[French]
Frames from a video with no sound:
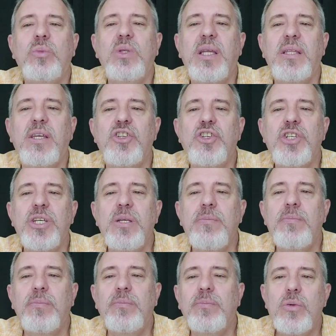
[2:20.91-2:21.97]
des
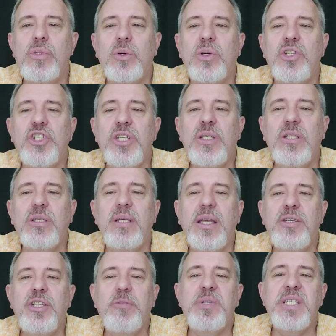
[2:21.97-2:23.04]
Téchichis aux origines
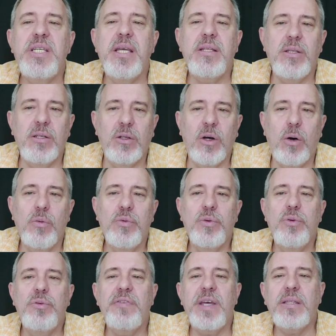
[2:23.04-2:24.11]
égyptiennes en vue
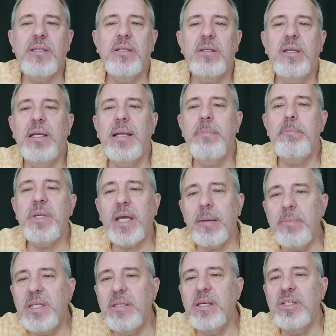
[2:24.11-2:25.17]
du fait que les
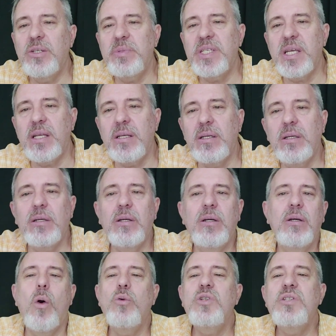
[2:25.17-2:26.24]
pyramides égyptiennes
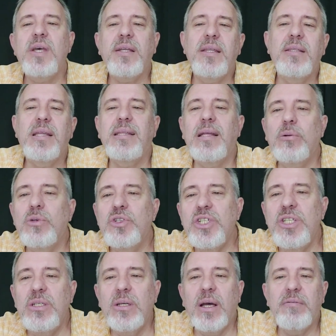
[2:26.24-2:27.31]
ont une certaine
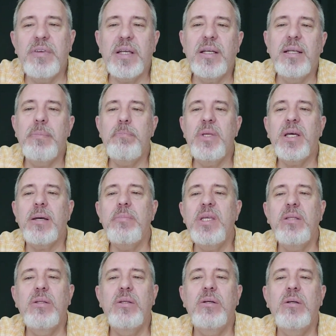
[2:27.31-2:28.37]
analogie avec les
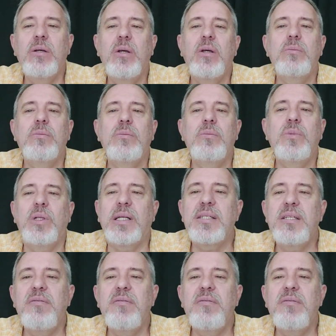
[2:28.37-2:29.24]
pyramides de la